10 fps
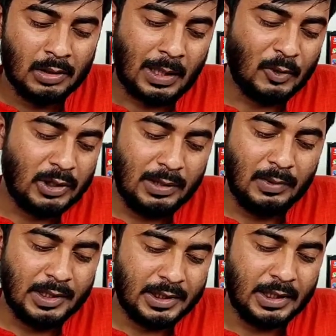তারপরে তিনি
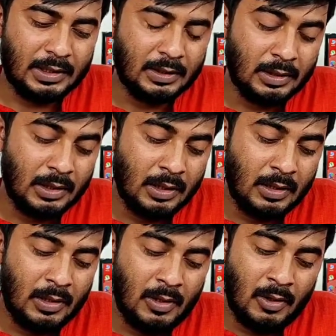লিখছেন
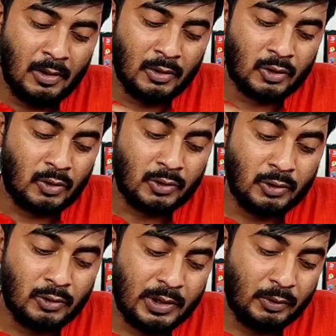
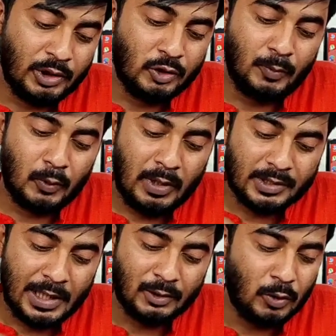সংস্কৃত যে ঐতিহ্যপূর্ণ
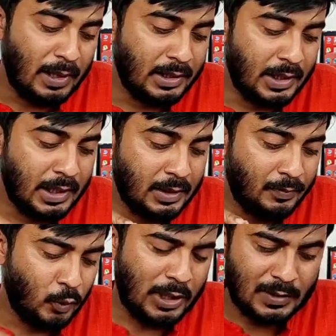এক সাহিত্য ভাণ্ডারের
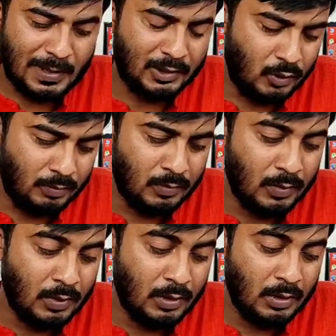প্রকাশ মাধ্যম
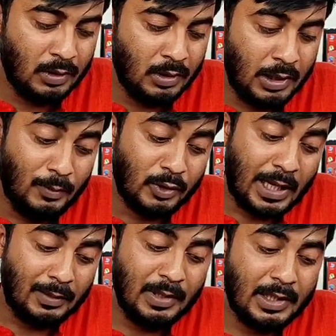এবং
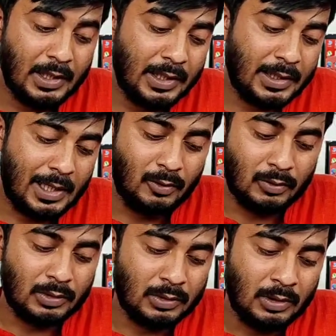জ্ঞান বিজ্ঞানের
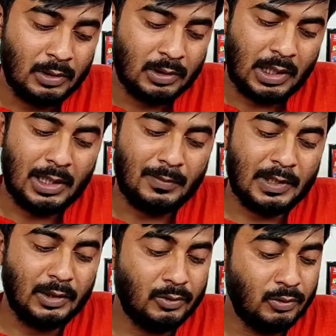ধারক তাহা
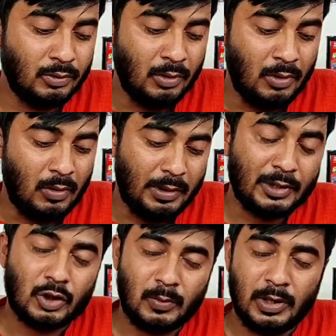আমরা কিন্তু
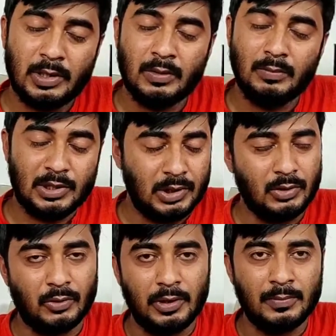অনেক সময়
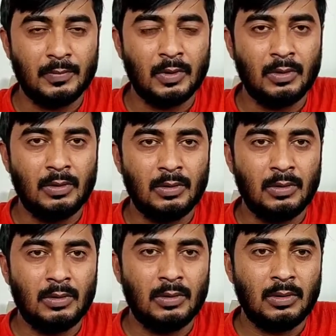বিস্তৃত হই
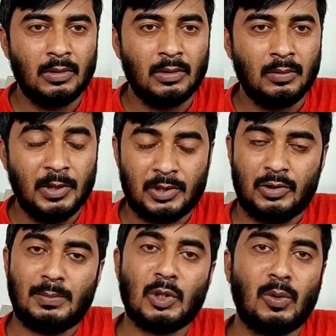বিশেষ
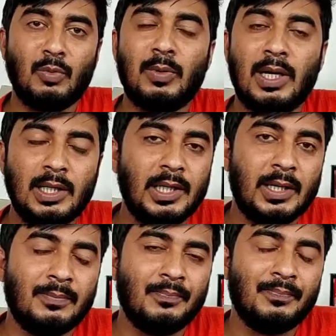করে আমরা নব্য বাঙালিরা